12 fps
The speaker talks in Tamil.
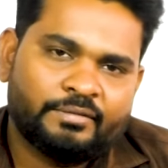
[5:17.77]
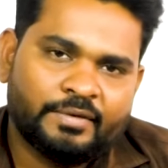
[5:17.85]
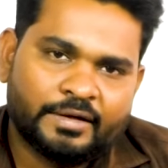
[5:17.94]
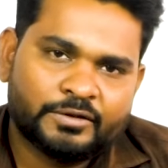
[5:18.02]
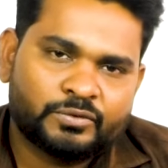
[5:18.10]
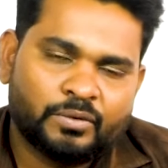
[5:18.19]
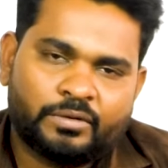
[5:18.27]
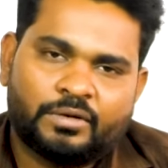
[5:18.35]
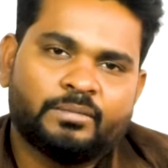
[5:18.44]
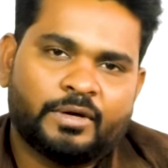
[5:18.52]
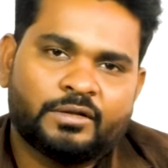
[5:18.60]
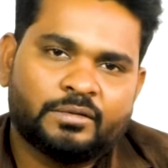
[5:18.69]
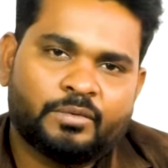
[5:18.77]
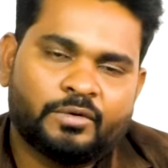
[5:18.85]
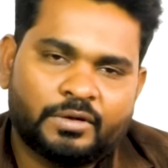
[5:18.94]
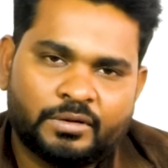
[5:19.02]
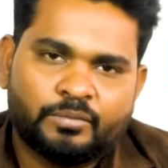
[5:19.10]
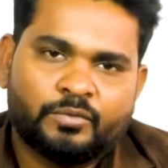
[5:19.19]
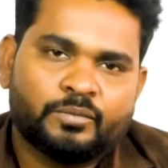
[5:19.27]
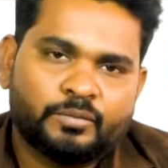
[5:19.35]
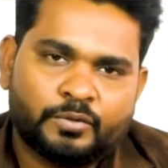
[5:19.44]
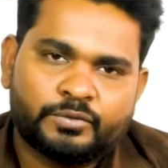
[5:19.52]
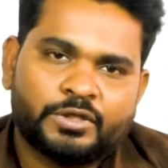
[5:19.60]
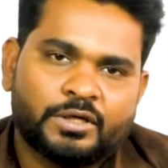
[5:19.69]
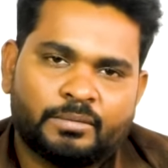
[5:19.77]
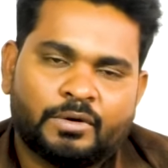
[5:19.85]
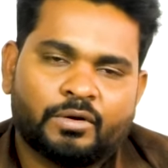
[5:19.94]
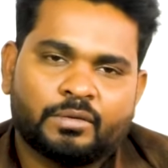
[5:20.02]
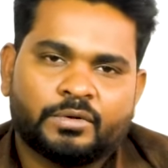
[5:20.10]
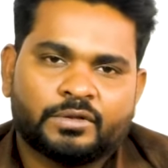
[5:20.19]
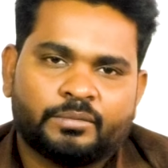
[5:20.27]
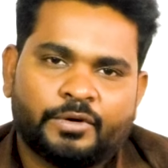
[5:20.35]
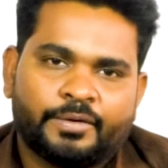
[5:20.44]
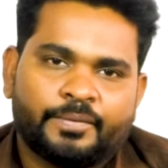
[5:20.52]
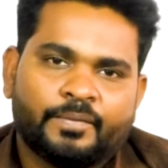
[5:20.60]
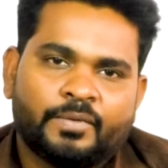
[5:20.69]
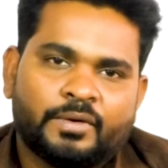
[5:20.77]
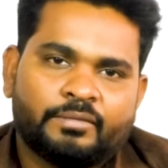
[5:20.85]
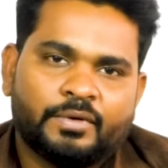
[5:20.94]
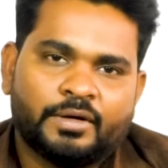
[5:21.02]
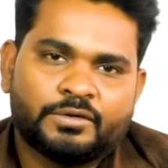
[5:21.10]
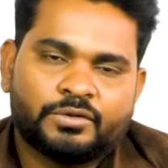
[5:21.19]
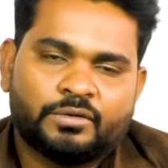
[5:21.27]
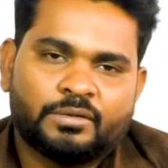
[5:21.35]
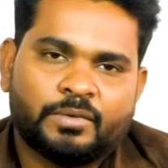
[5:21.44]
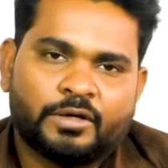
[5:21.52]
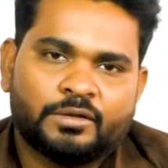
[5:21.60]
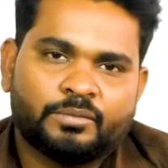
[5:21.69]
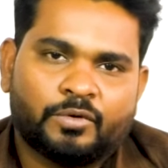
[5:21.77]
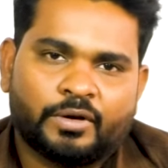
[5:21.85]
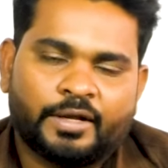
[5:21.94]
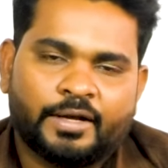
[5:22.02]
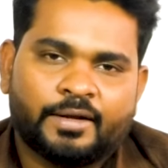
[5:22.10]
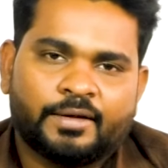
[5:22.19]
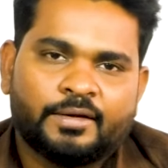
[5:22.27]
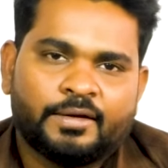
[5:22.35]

வெறும் சொட்டு மருந்து போட்டு இந்த மு முற்றிலுமாக குணப்படுத்த முடியும் வெறும் சொட்டு மருந்து போடுறீங்க